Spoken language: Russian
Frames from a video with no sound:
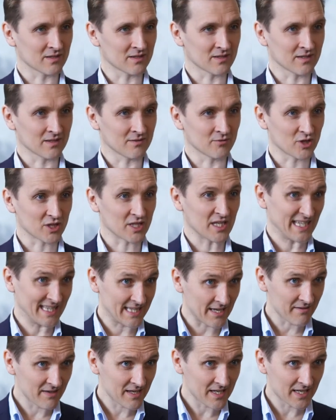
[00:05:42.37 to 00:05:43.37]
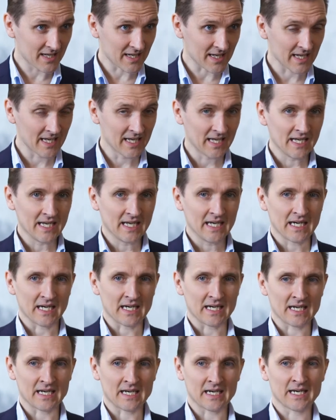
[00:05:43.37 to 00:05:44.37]
э, вот это недоверие.
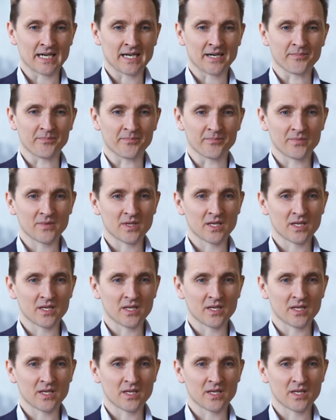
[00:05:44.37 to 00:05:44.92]
А,